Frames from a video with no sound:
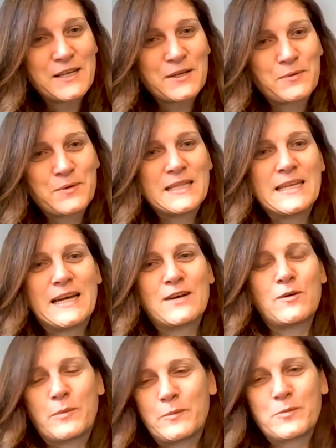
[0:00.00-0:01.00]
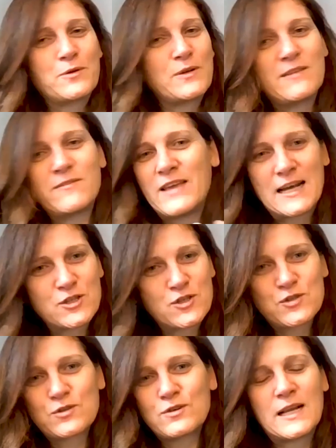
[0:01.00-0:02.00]
Quindi ecco, è proprio il
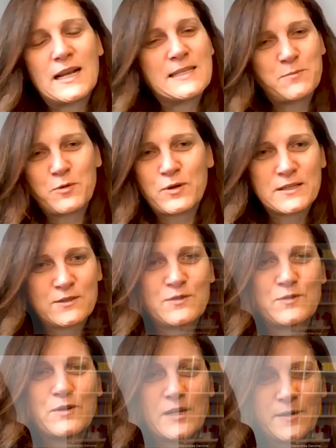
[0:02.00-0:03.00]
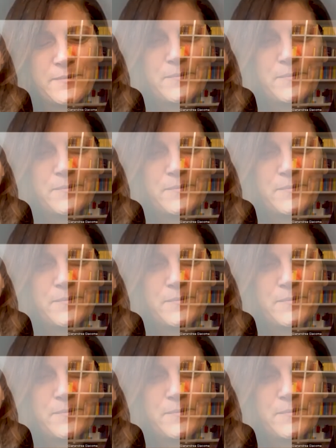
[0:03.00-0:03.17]
viaggio nell'esplorazione.